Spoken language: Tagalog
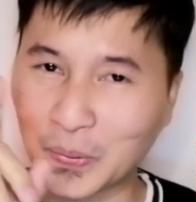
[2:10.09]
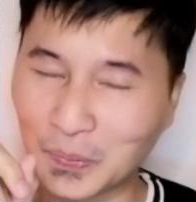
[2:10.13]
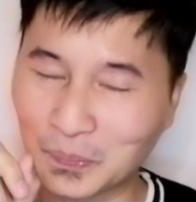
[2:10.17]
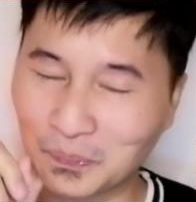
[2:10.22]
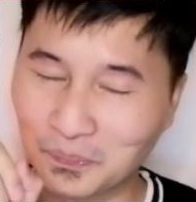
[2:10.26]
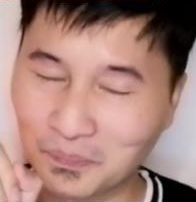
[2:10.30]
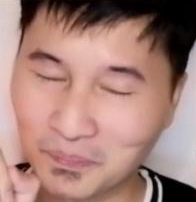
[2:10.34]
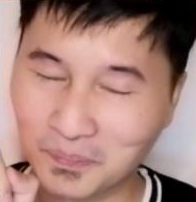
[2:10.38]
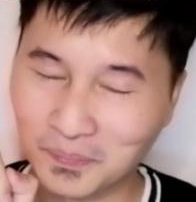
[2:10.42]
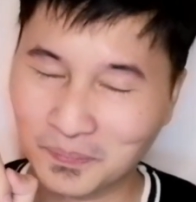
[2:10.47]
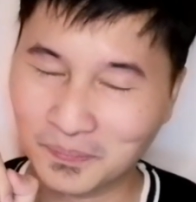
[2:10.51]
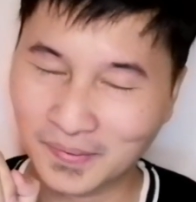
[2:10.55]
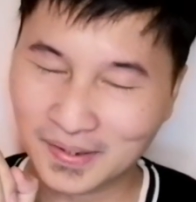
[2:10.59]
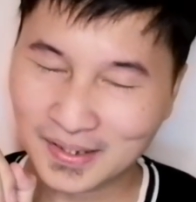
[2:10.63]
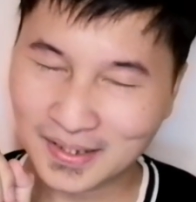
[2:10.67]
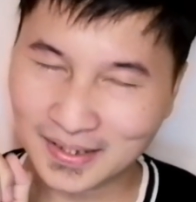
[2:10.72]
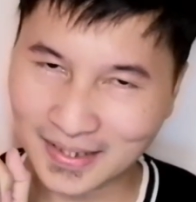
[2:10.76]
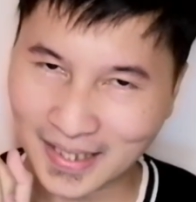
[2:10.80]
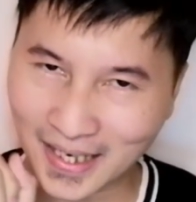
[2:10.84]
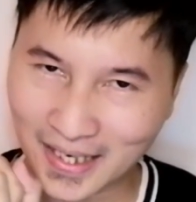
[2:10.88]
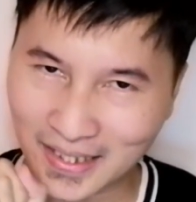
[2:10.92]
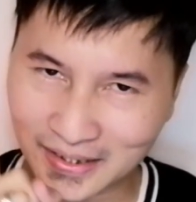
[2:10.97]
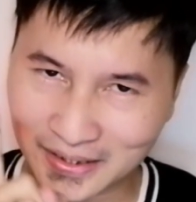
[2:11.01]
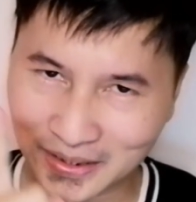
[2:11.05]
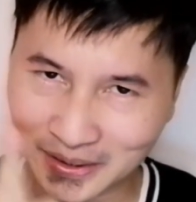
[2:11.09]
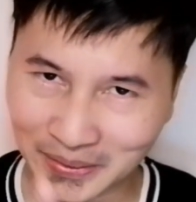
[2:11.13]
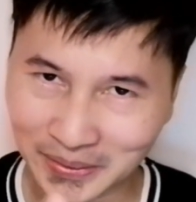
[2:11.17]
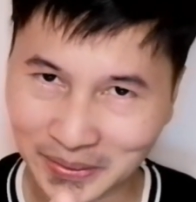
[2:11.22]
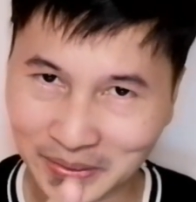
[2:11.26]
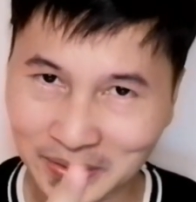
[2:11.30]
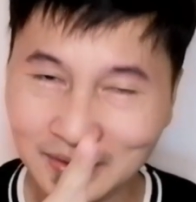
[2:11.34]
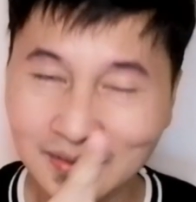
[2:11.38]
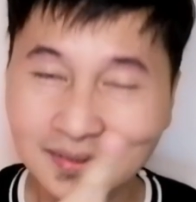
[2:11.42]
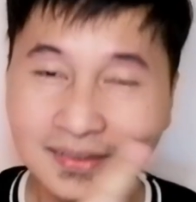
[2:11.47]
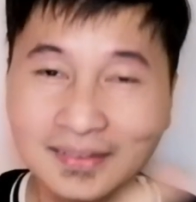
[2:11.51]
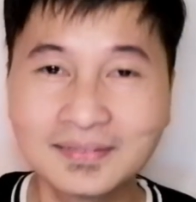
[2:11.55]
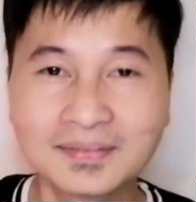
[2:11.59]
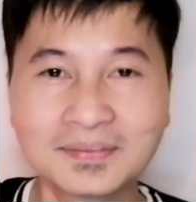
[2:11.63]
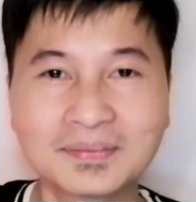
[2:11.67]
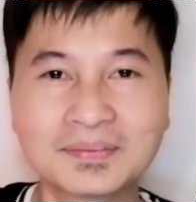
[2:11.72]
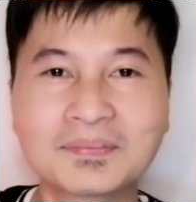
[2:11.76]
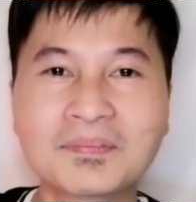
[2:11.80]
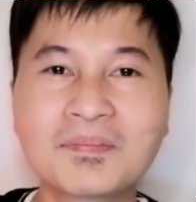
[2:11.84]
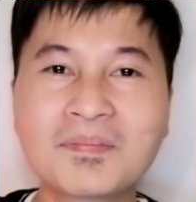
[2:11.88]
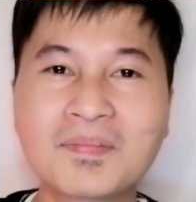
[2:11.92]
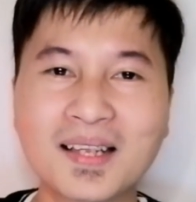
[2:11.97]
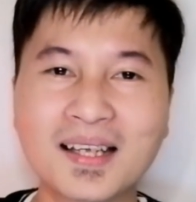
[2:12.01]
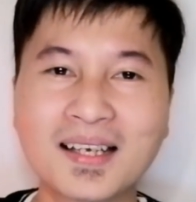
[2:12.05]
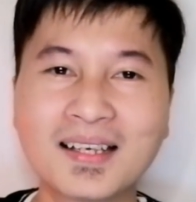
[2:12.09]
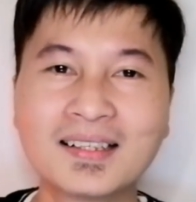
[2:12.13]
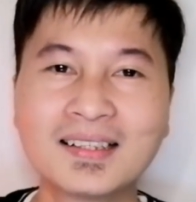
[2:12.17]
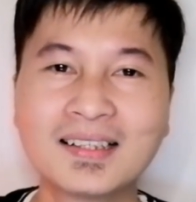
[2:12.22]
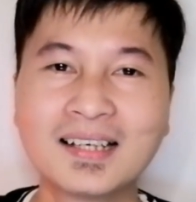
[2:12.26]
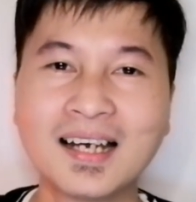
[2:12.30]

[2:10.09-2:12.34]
So, stay tuned